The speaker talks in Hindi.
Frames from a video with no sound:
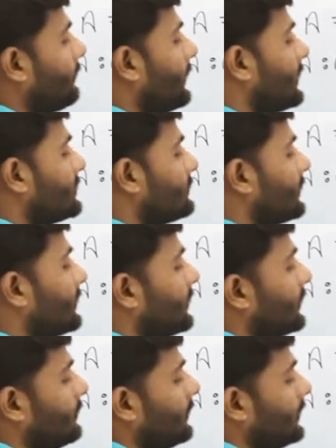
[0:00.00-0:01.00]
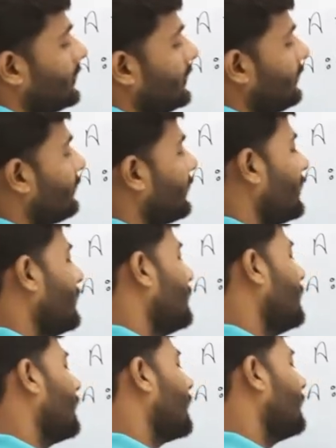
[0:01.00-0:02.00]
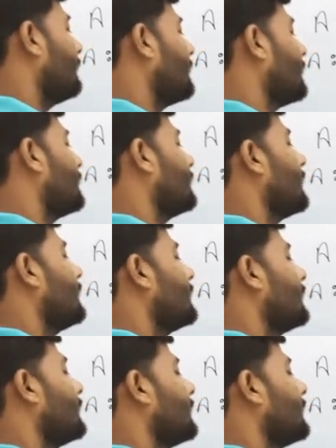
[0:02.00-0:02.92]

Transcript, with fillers: पाँच पंद्रह दूना तीस ए का हिस्सा कितना निकल